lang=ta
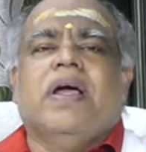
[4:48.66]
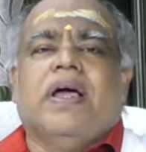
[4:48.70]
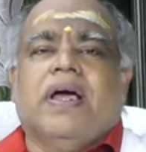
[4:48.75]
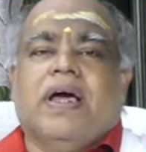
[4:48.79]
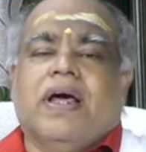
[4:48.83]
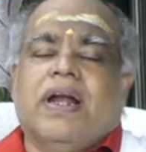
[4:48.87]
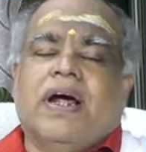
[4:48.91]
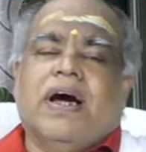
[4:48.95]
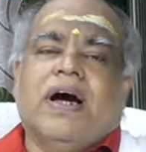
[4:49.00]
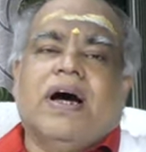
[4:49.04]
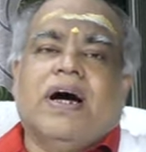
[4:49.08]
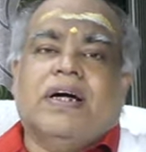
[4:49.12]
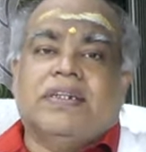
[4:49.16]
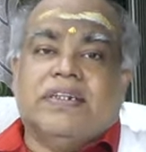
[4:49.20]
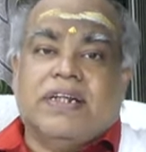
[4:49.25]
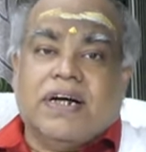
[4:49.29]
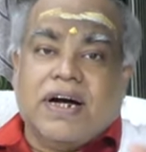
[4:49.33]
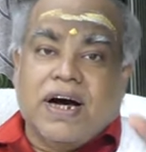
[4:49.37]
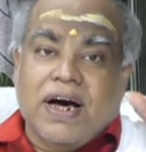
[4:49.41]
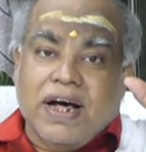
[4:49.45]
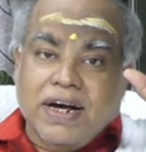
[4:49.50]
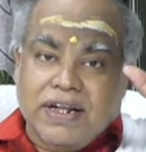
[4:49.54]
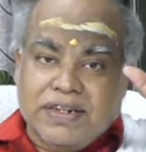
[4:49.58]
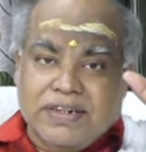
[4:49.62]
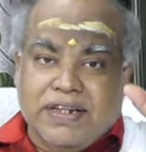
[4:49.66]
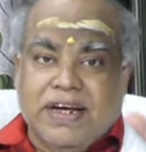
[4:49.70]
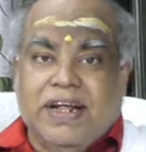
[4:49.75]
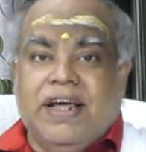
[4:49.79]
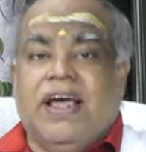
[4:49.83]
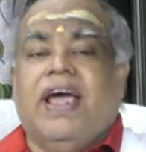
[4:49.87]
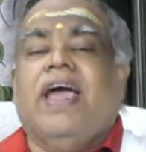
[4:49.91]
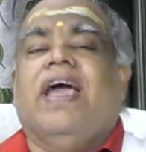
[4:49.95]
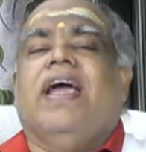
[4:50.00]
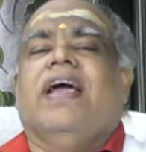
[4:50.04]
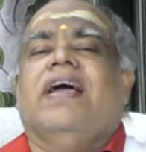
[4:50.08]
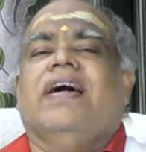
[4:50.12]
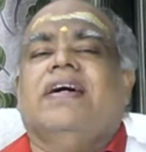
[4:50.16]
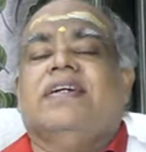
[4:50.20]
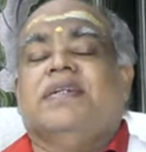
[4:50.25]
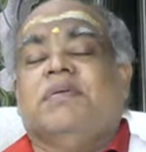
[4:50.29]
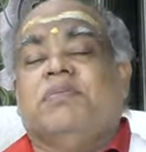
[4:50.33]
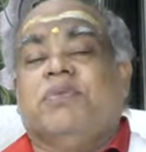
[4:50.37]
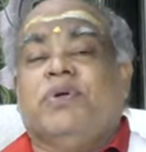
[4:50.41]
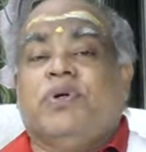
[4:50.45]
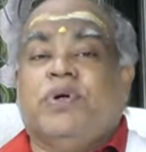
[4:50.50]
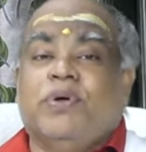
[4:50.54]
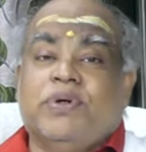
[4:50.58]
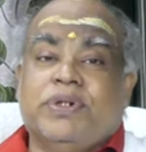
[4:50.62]
ஏன்னா அந்த காலத்திலேயே
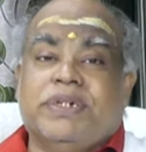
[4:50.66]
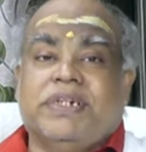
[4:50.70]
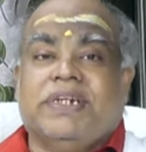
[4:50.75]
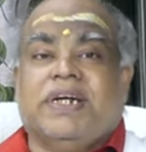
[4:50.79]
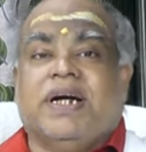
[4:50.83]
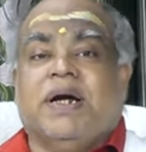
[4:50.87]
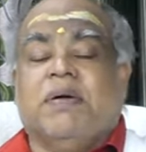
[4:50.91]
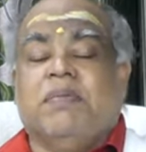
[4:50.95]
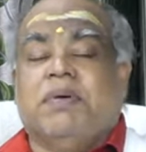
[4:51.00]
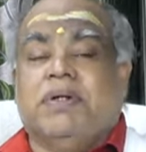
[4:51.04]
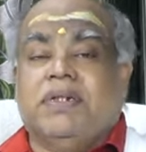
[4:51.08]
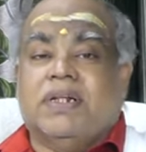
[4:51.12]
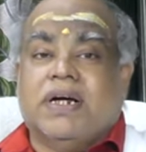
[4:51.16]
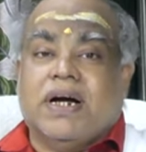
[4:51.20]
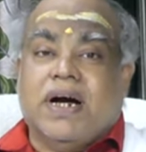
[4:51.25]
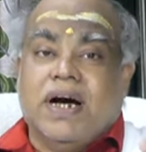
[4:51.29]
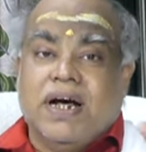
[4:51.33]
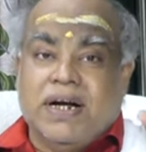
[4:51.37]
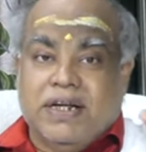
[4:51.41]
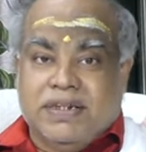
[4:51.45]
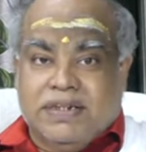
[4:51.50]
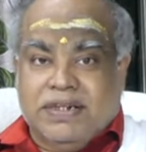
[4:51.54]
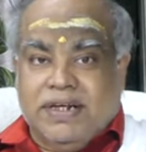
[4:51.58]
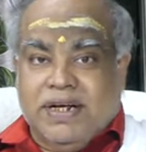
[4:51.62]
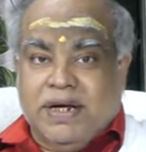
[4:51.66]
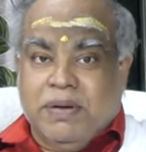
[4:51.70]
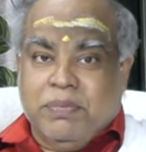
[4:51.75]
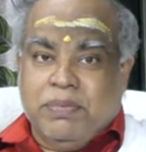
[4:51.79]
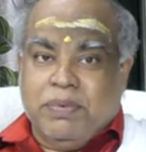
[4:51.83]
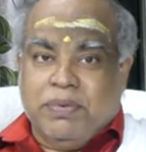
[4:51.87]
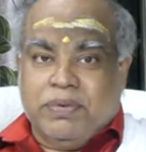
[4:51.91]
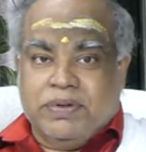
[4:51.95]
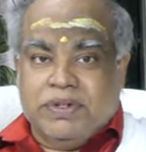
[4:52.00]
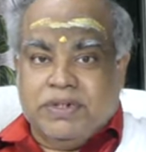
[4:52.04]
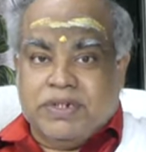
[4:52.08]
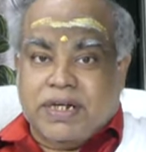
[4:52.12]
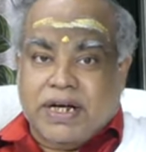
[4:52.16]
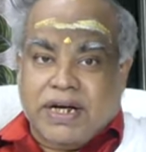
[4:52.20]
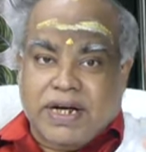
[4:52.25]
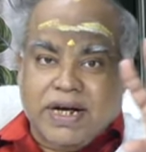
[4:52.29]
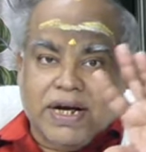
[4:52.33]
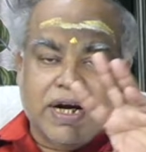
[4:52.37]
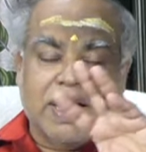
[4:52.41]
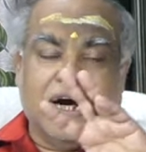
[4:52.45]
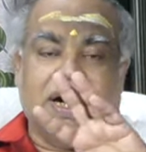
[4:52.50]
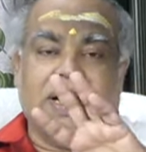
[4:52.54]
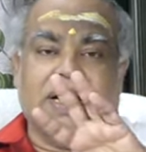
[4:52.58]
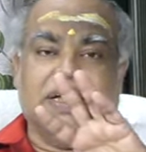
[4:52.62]
நம்ம யோசிக்கணும் அந்த காலத்தில் இப்போ வந்து நிறைய
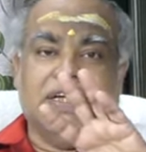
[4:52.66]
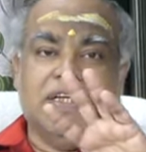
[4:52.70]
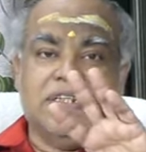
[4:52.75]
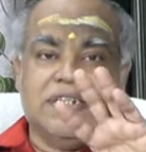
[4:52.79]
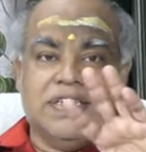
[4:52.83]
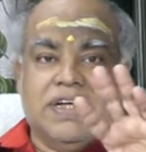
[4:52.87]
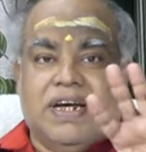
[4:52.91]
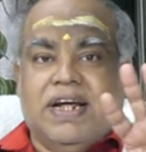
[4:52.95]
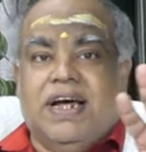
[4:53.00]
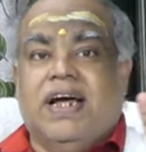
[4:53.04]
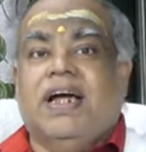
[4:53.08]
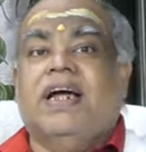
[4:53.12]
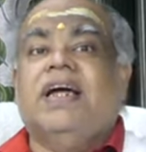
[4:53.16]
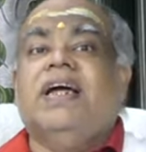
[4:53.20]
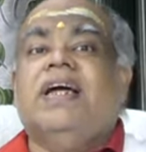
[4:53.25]
காலேஜஸில்